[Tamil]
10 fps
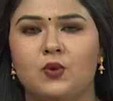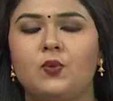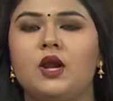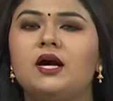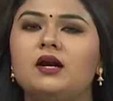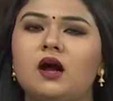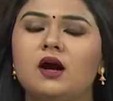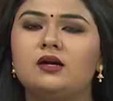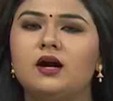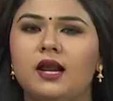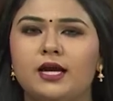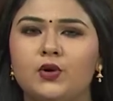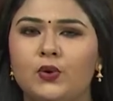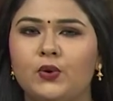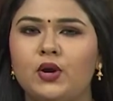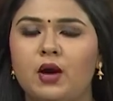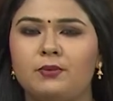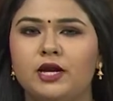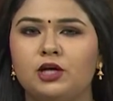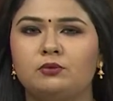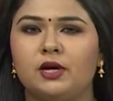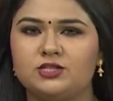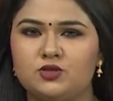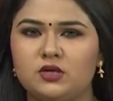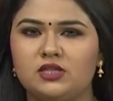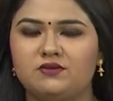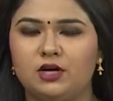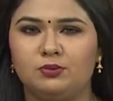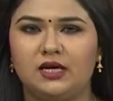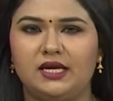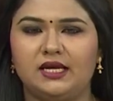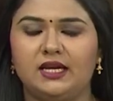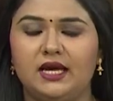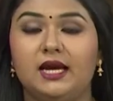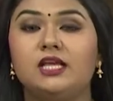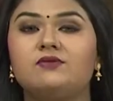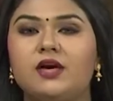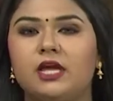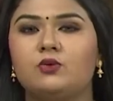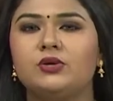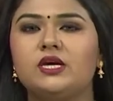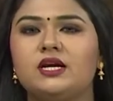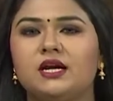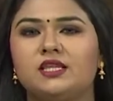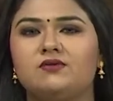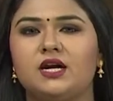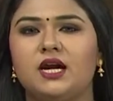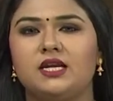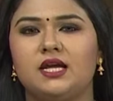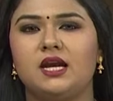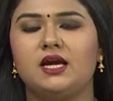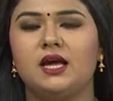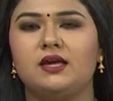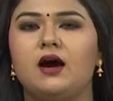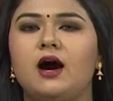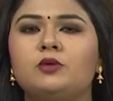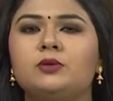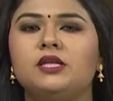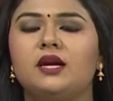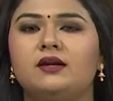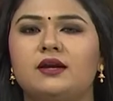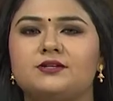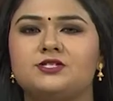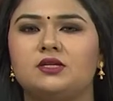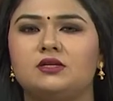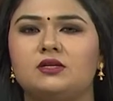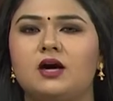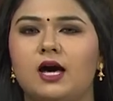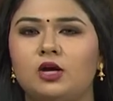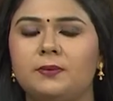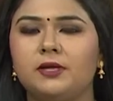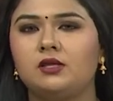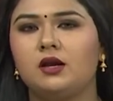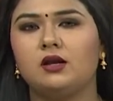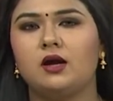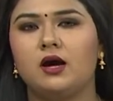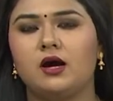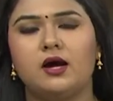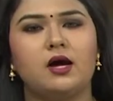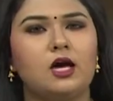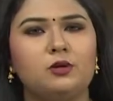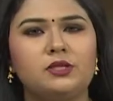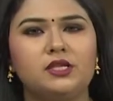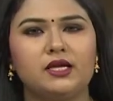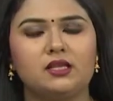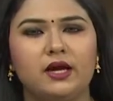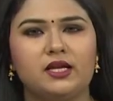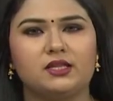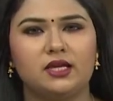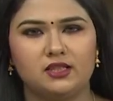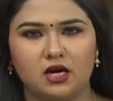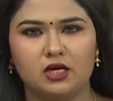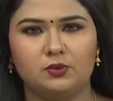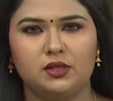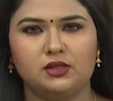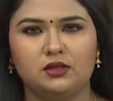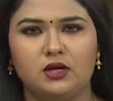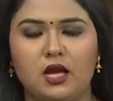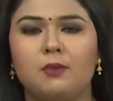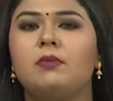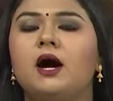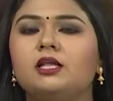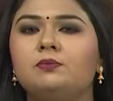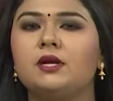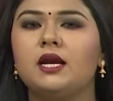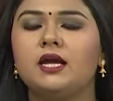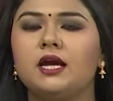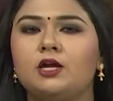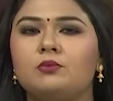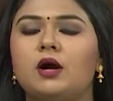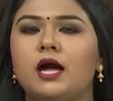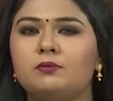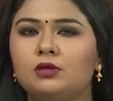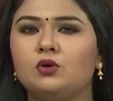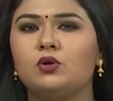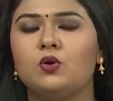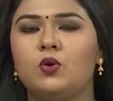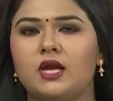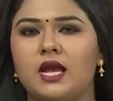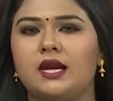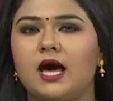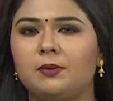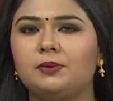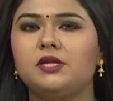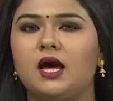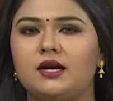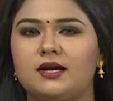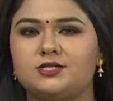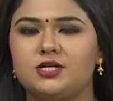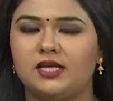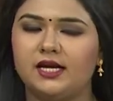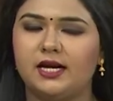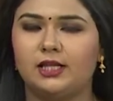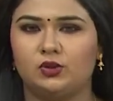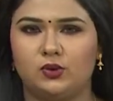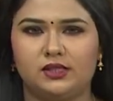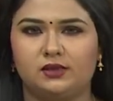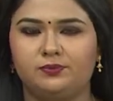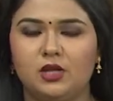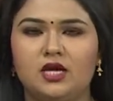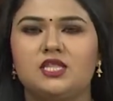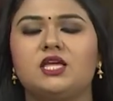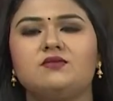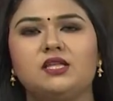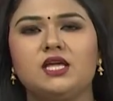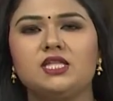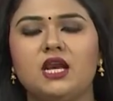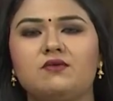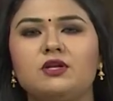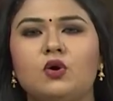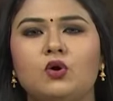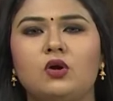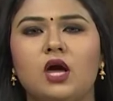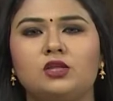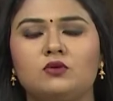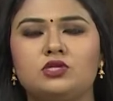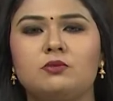உலக நாடுகளை கொரோனா மீண்டும் அச்சுறுத்தி வரும் நிலையில் இதுவரை உயிரிழந்தவர்களின் எண்ணிக்கை அறுபத்தி இரண்டு லட்சத்து அறுபத்தி அறுபத்தைந்தாயிரத்தை தாண்டியுள்ளது பாதிப்பு எண்ணிக்கையும் ஐம்பத்தோரு கோடியே நாற்பத்தாறு லட்சத்தை கடந்துள்ளது சர்வதேச அளவில் கொரோனா தொற்று